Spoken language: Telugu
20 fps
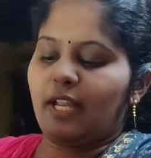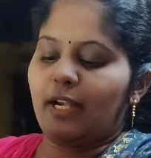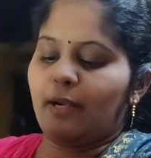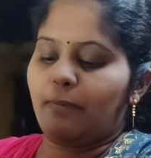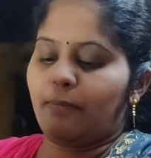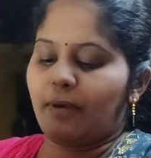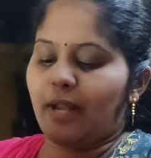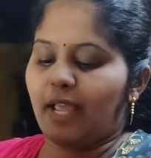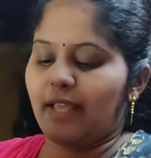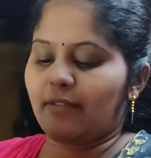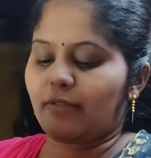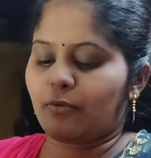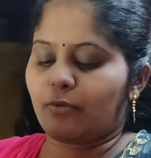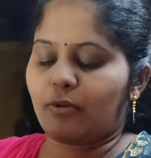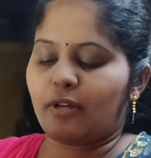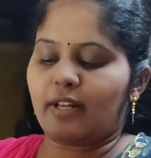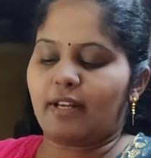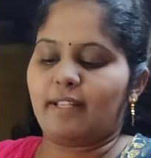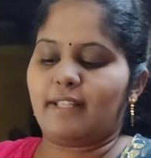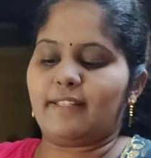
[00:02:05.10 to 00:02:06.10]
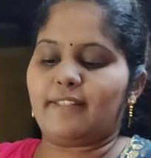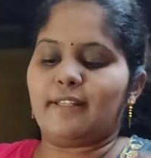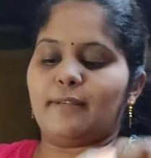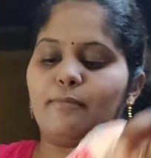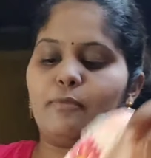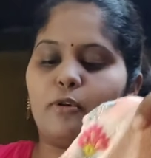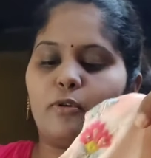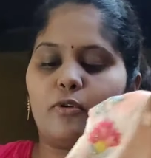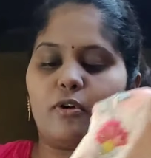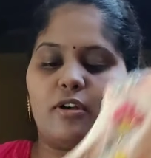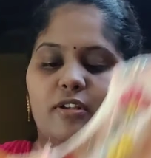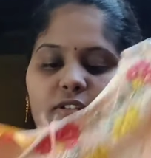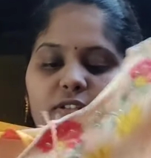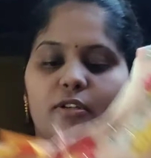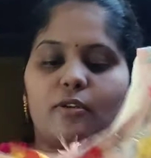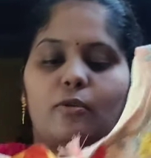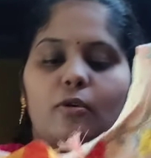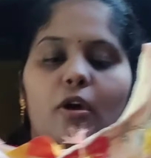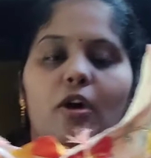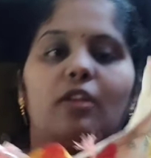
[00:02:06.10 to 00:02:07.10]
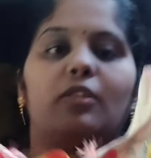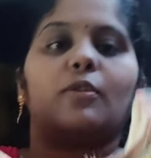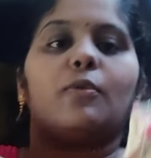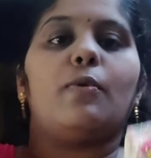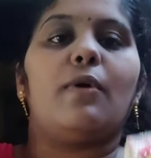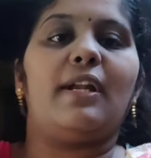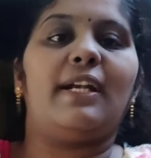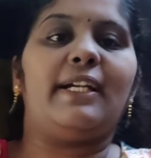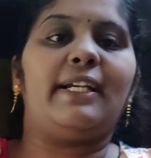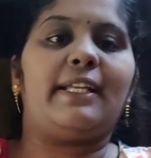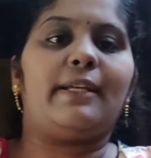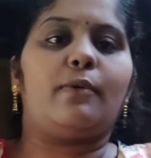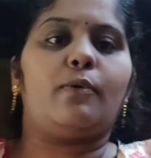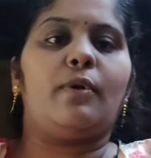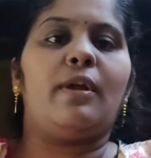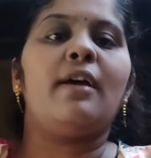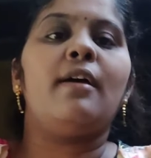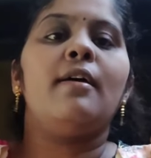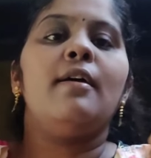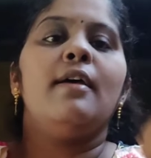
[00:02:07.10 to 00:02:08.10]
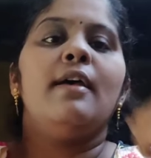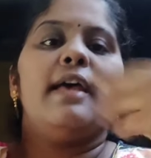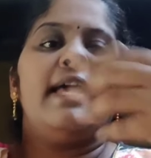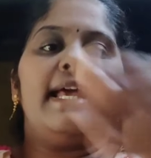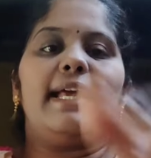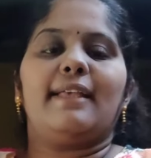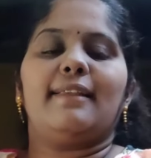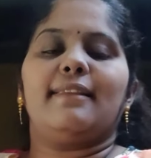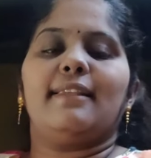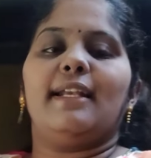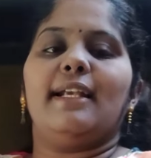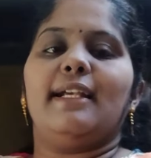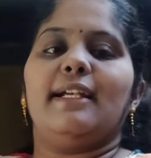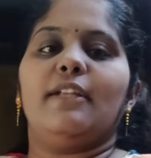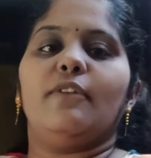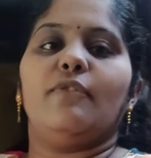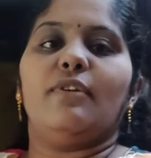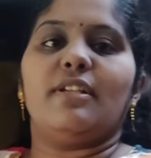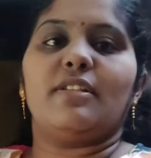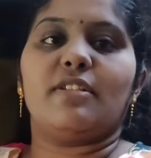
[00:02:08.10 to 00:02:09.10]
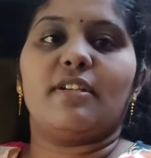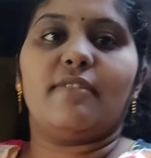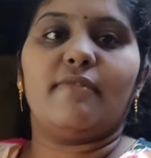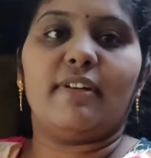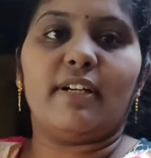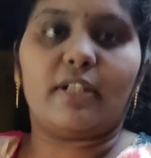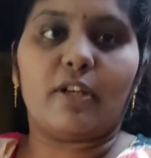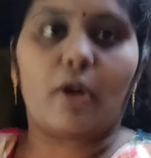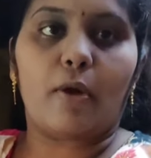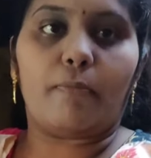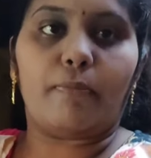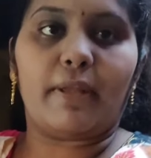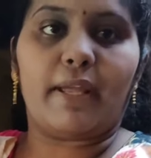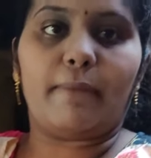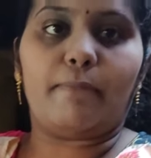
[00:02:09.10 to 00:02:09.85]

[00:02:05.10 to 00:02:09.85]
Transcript: ఉంది అండ్ ప్రైస్ కూడా రీజనబుల్ కాస్ట్ క్లాత్ క్వాలిటీ కూడా ఎక్సలెంట్ వెస్ట్రన్ వేర్ టాప్